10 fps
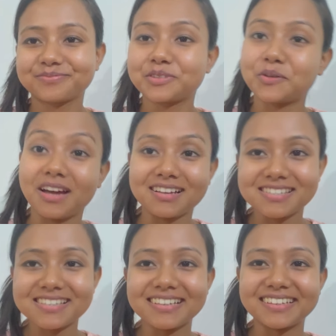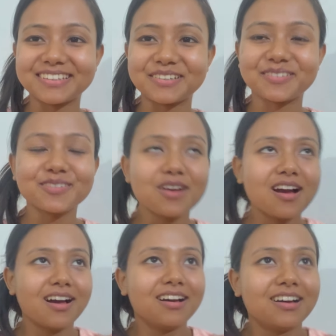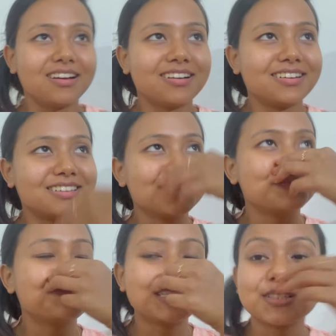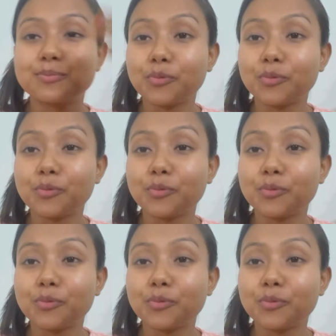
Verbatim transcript: थोड़ा हंसी लेती हूँ प्लीज़